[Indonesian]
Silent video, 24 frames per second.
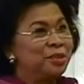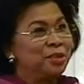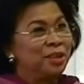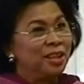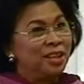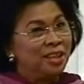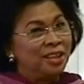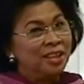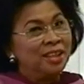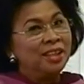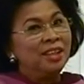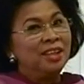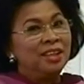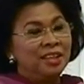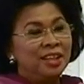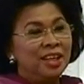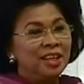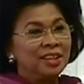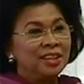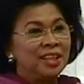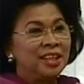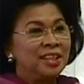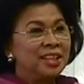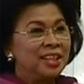juga
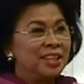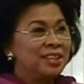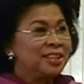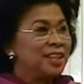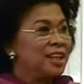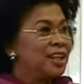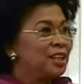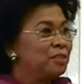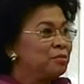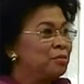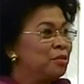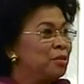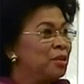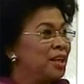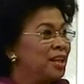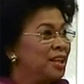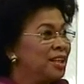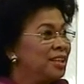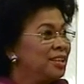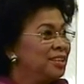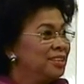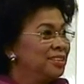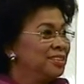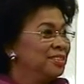yang tadinya sangat
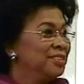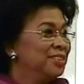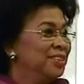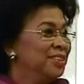vokal